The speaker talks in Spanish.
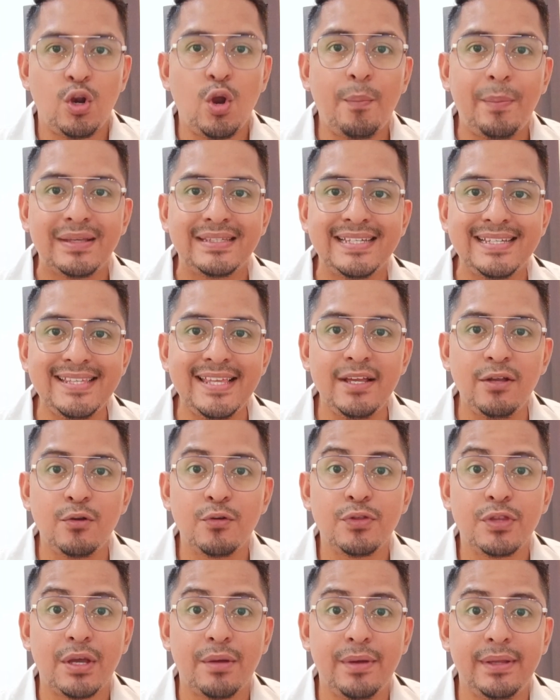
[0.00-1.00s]
Los pacientes
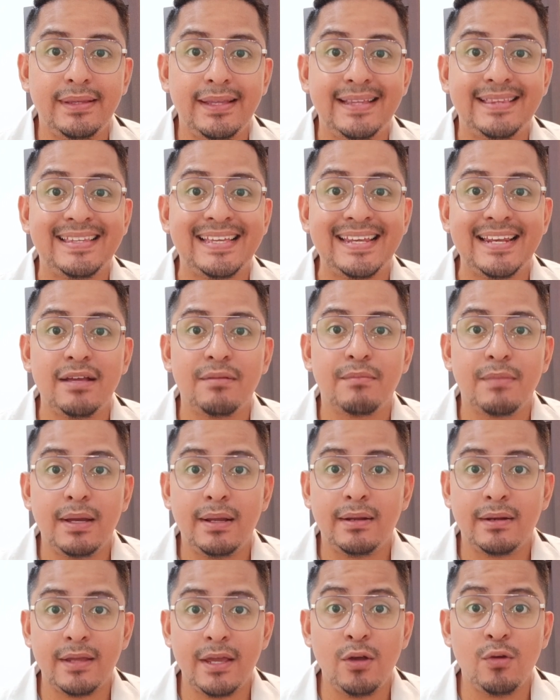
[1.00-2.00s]
con diabetes tienen
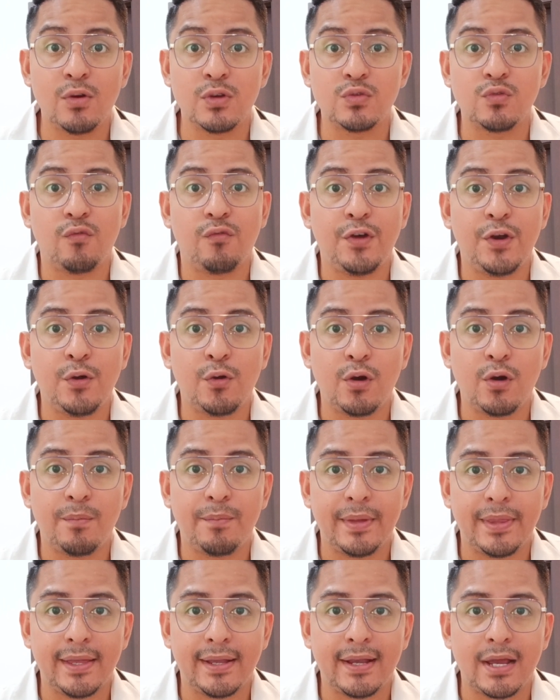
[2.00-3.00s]
más riesgo de sufrir
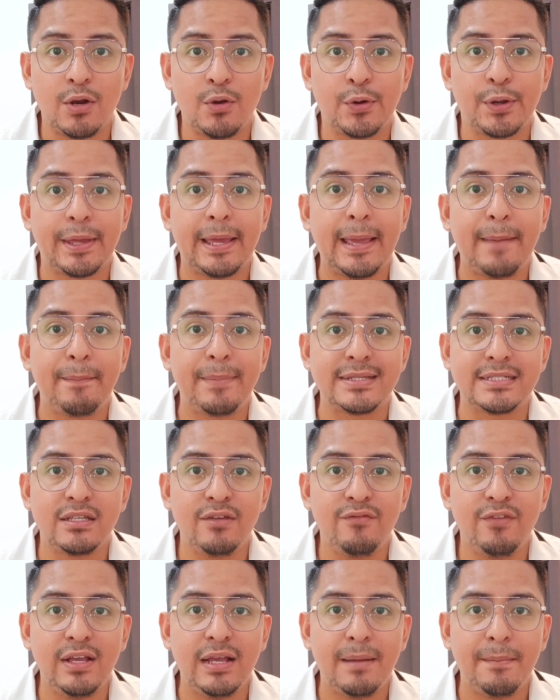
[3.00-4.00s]
golpe de calor,
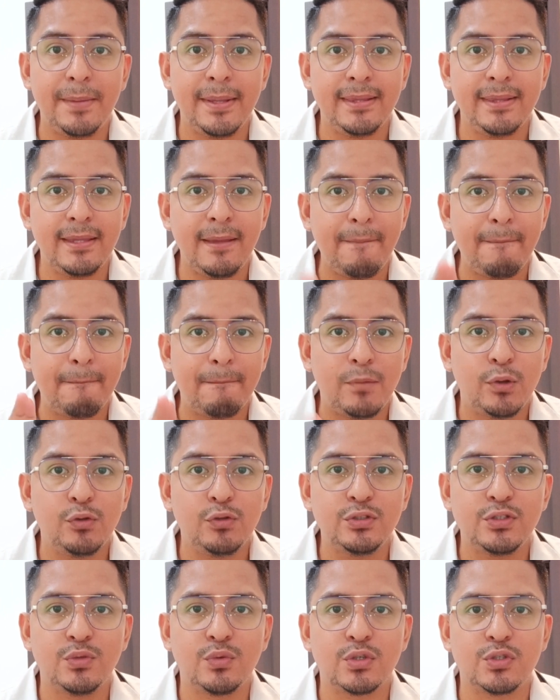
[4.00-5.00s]
específicamente por
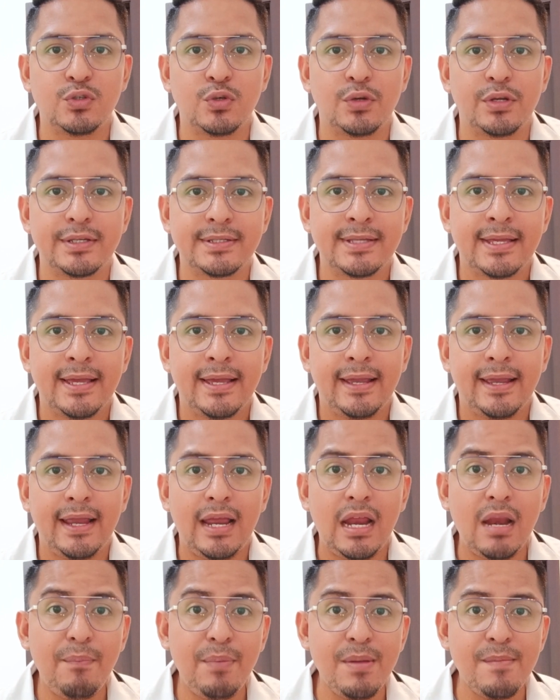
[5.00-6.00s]
dos situaciones.
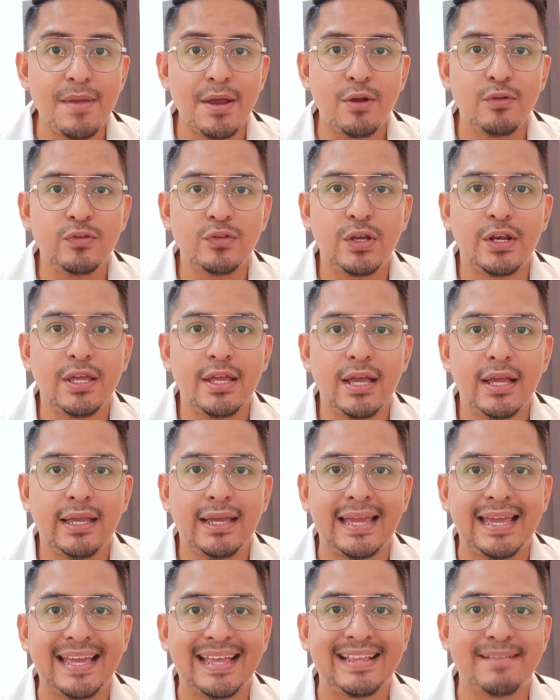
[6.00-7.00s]
El primero sería
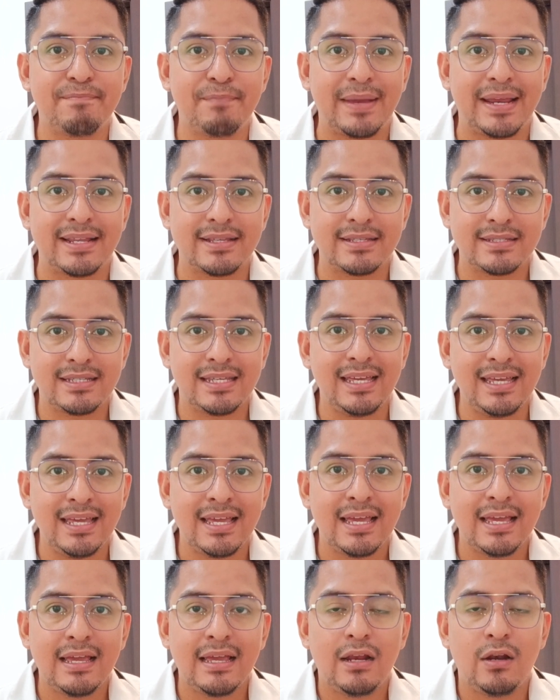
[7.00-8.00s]
que per
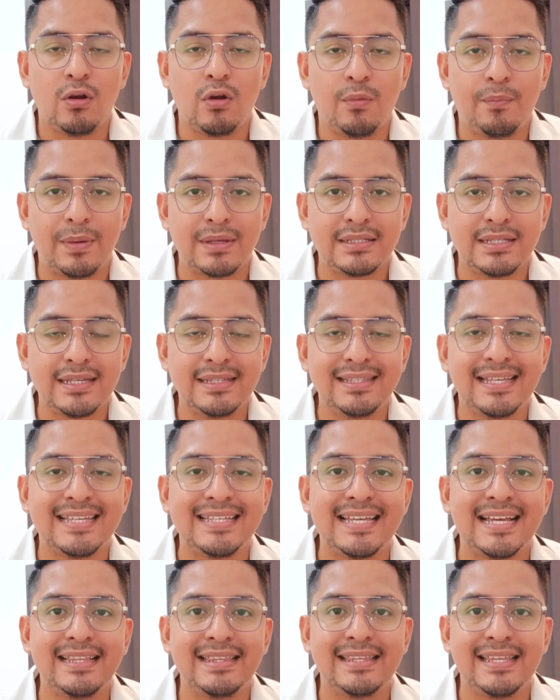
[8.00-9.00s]
se los
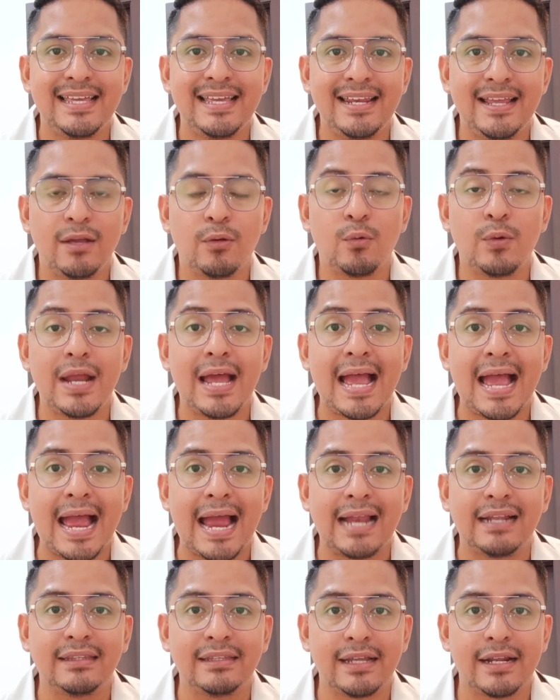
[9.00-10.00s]
pacientes ya tienen una
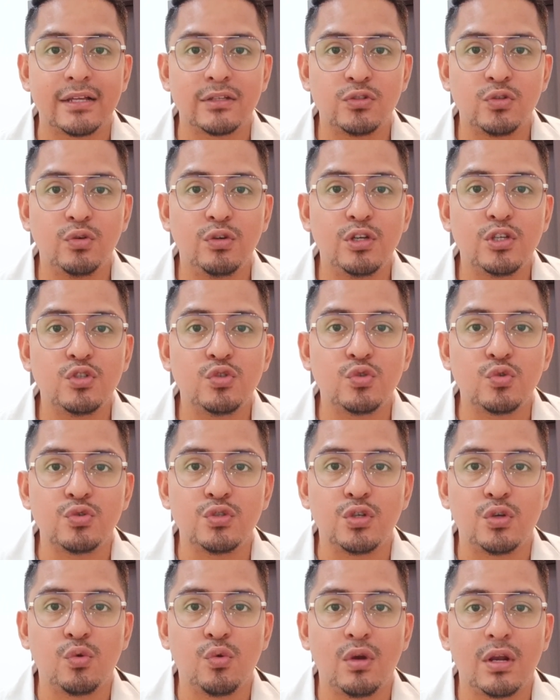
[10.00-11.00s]
alteración en su
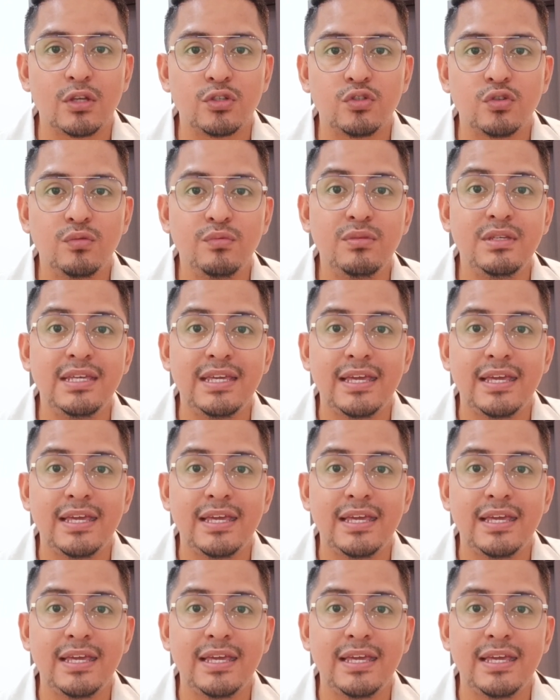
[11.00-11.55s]
circulación